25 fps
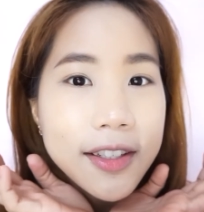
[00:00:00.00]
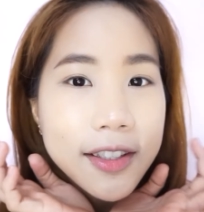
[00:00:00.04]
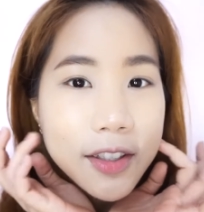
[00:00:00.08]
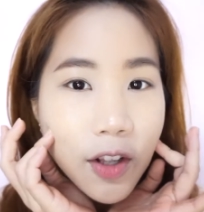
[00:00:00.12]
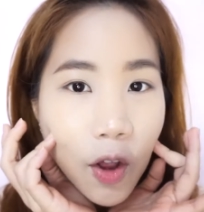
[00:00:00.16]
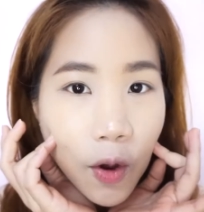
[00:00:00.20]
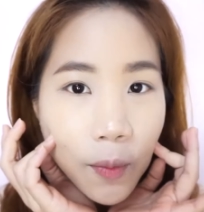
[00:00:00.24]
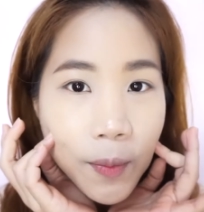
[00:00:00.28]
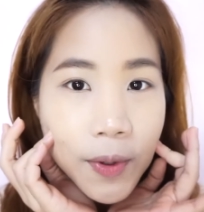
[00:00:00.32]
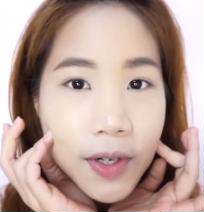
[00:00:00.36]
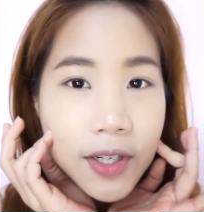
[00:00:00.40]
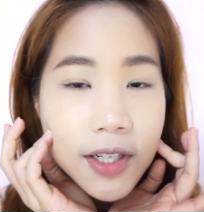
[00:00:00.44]
ร
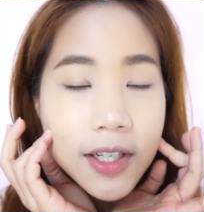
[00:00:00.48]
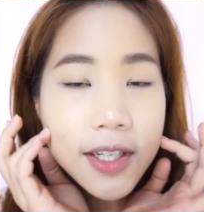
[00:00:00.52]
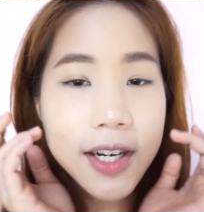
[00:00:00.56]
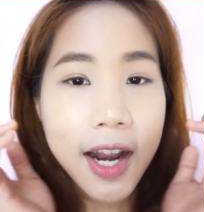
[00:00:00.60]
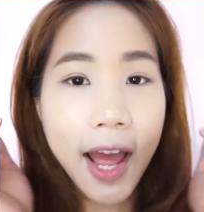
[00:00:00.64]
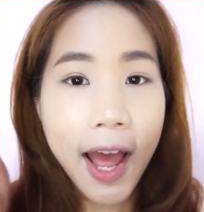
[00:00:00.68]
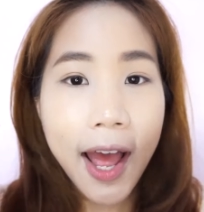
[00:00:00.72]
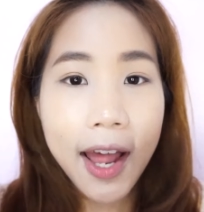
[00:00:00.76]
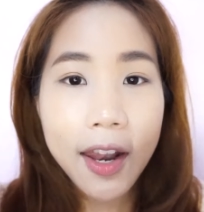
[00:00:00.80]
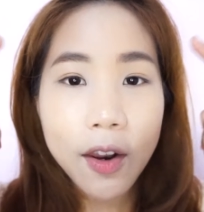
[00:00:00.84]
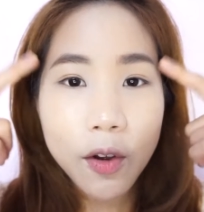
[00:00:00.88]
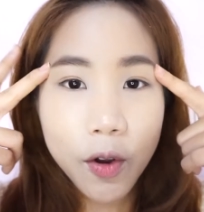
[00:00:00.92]
องพื้น
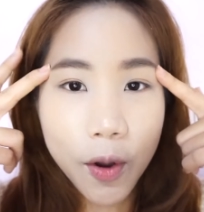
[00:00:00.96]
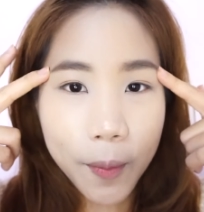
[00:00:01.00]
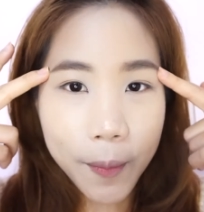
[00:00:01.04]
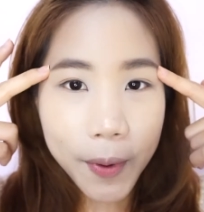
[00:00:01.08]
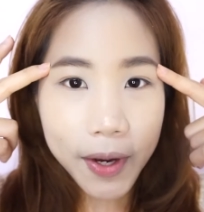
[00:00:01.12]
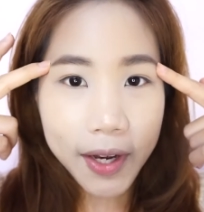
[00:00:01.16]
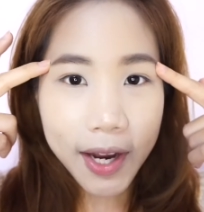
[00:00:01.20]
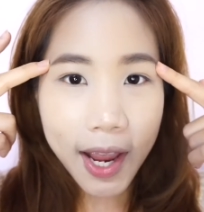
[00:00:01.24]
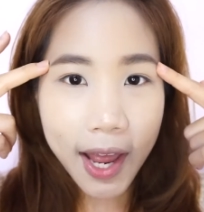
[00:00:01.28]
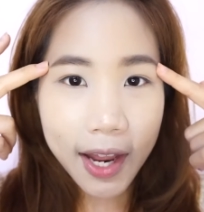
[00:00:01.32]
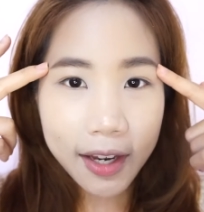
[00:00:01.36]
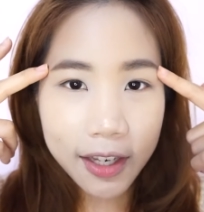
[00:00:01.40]
นะแล้วก็เป็
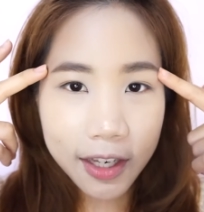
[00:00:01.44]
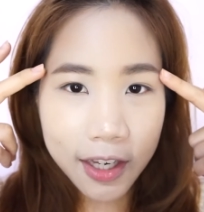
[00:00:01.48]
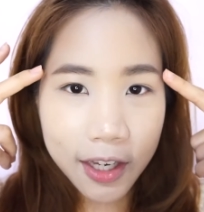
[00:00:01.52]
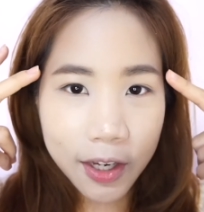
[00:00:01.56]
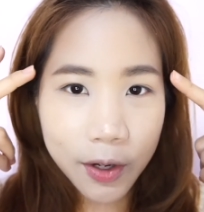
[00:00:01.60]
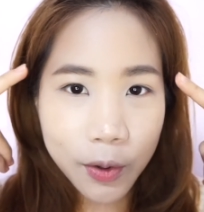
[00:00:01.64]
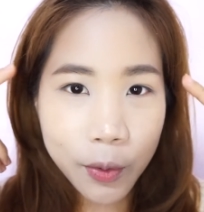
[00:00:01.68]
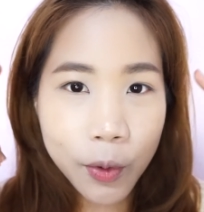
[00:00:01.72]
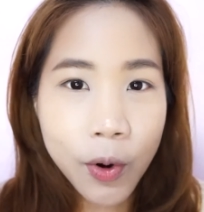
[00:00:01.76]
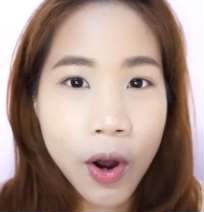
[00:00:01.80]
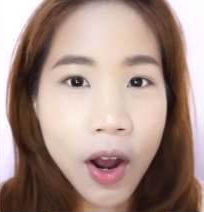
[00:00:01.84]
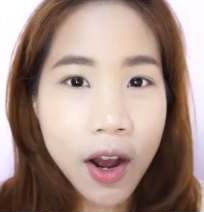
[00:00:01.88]
นงาน
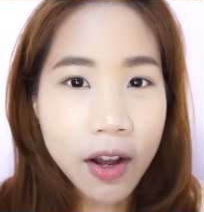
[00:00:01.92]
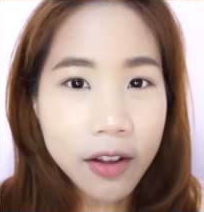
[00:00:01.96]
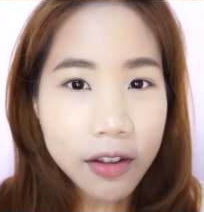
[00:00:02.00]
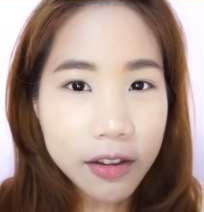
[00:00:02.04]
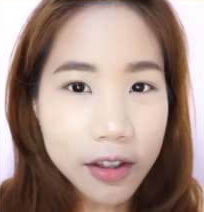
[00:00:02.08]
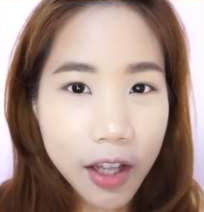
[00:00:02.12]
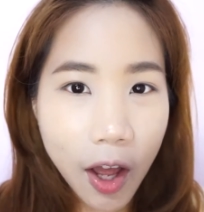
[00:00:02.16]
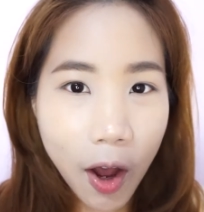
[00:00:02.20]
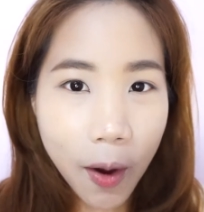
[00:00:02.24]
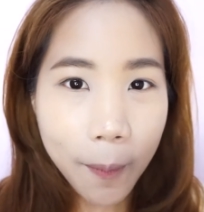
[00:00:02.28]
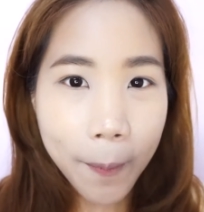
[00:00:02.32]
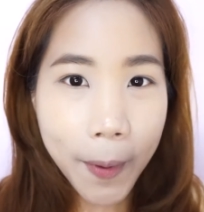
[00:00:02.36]
คิ้ว
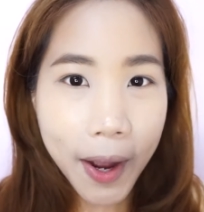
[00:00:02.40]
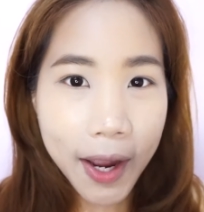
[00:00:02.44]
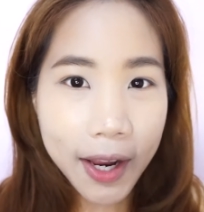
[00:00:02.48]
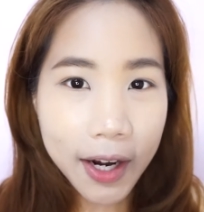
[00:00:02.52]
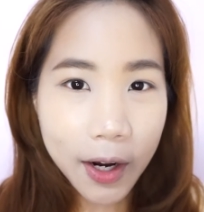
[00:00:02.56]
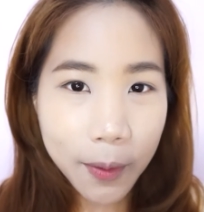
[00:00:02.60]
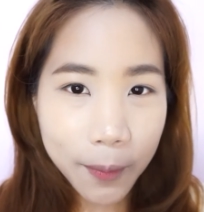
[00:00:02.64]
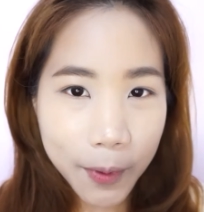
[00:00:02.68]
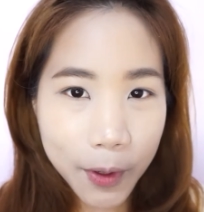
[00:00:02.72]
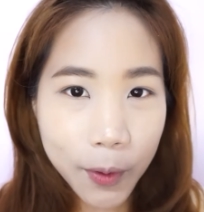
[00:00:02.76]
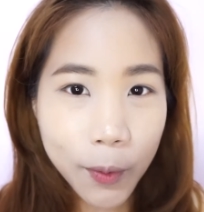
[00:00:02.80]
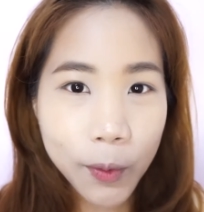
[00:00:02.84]
ต่อไป
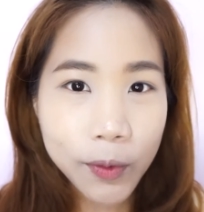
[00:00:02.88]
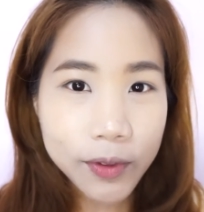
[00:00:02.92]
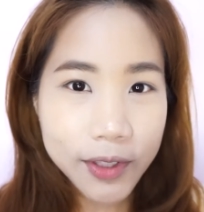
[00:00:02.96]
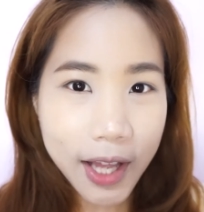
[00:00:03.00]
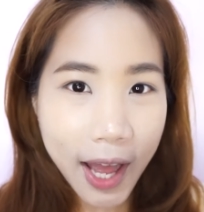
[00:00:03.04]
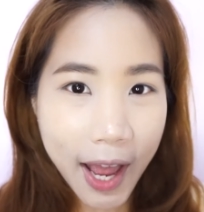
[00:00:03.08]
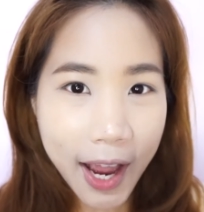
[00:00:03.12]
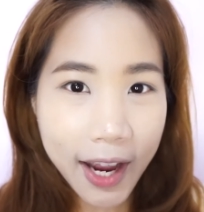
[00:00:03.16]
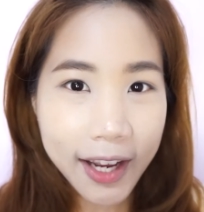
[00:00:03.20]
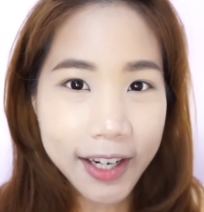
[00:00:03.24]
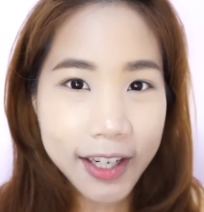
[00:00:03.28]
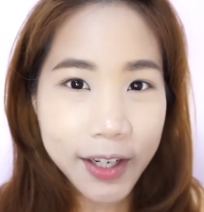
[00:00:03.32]
เรามาลง
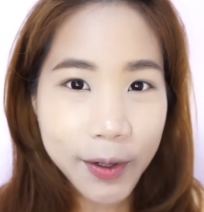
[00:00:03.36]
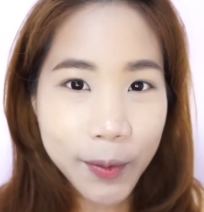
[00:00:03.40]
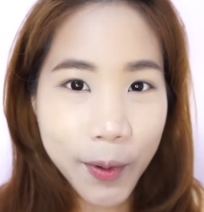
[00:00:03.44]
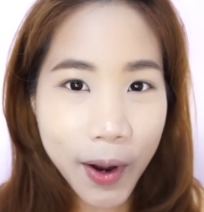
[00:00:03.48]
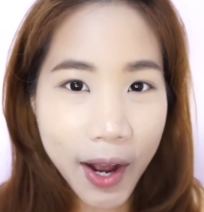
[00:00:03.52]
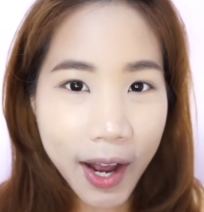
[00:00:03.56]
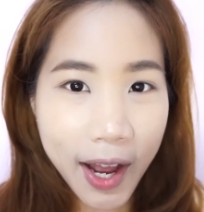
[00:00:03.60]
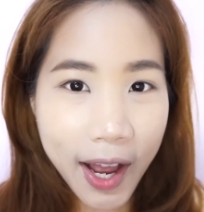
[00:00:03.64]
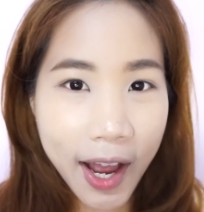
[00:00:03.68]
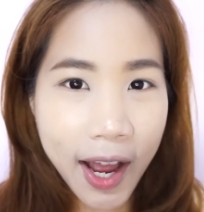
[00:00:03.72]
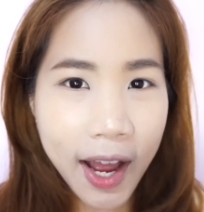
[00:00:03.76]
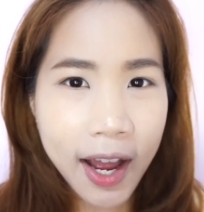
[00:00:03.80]
ตากันดีก
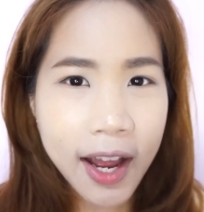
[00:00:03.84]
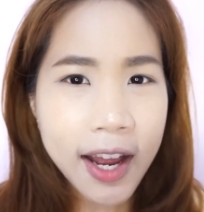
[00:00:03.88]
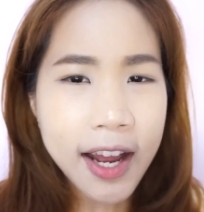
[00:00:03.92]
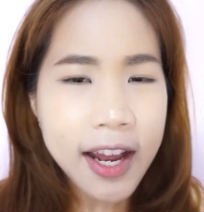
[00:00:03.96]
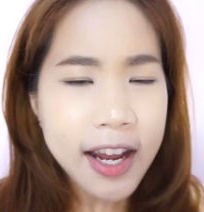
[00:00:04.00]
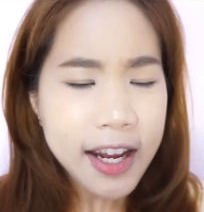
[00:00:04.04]
ว่าค่ะ